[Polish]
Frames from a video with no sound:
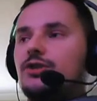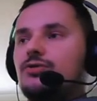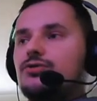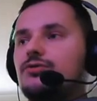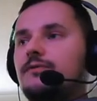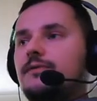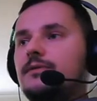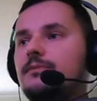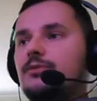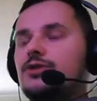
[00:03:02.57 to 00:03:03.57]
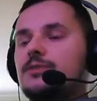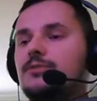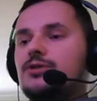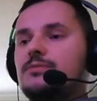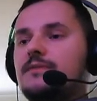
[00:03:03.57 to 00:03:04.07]
kosztów podczas
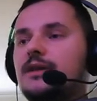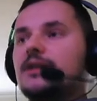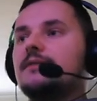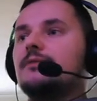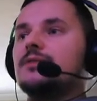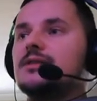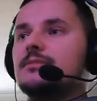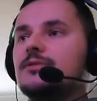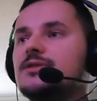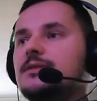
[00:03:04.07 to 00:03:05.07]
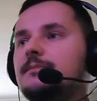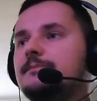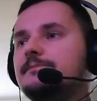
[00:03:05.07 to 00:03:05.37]
podtrzymywania nawałnicy mocy.